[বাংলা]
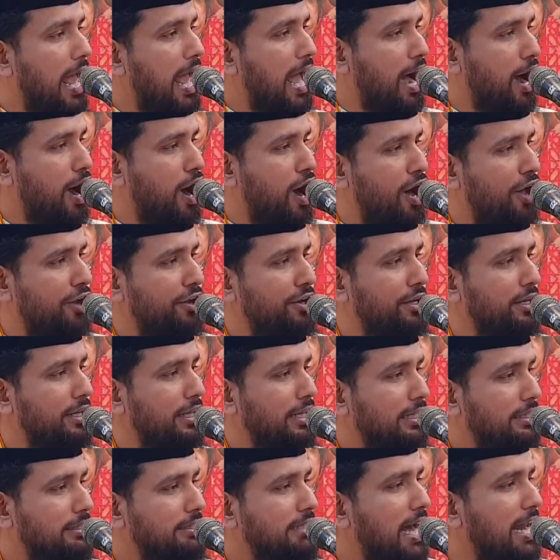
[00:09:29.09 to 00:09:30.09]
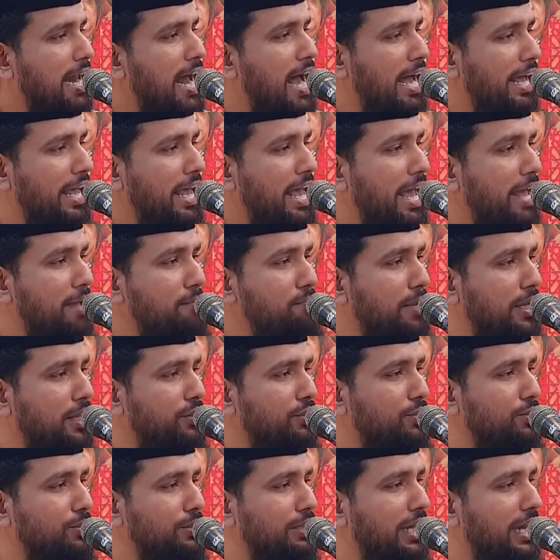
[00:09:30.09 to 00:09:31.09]
এখন যারা এই
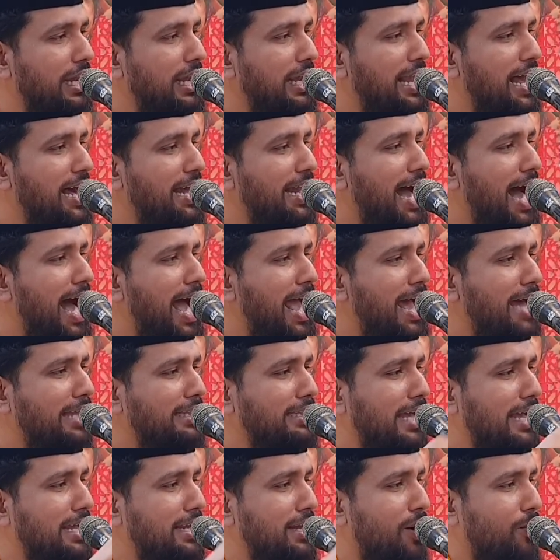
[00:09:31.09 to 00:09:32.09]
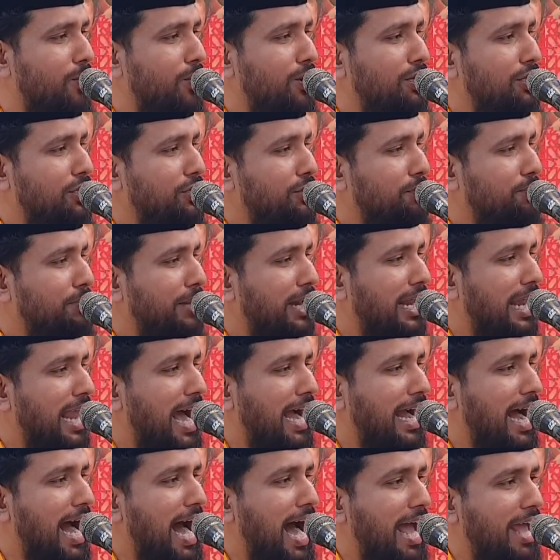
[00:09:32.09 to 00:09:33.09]
মিন্দুনিল্লার আয়াতাই না অলির উপরে
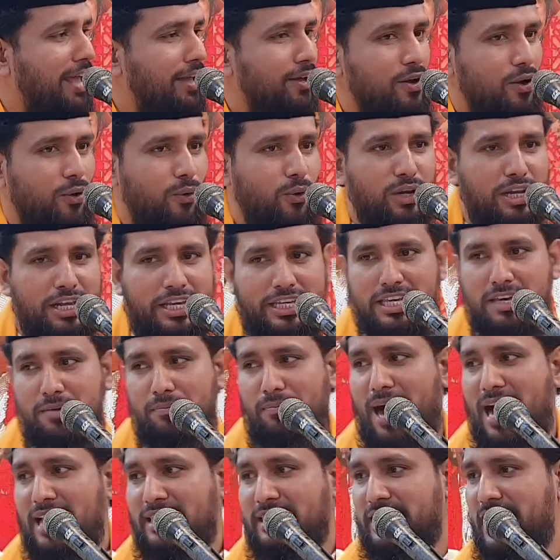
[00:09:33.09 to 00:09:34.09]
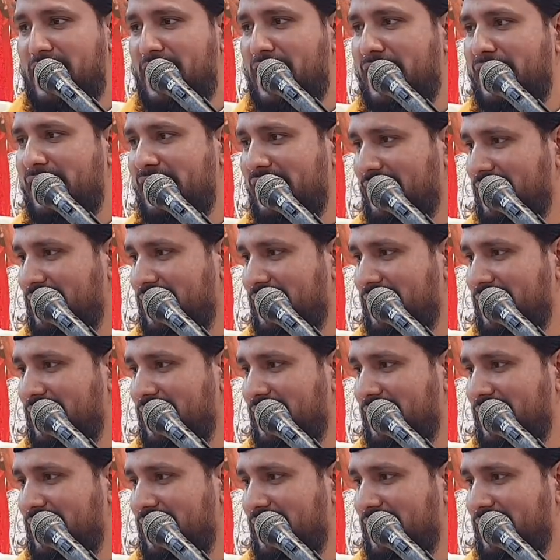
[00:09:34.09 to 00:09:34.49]
লাগায় অলি কি বাতিল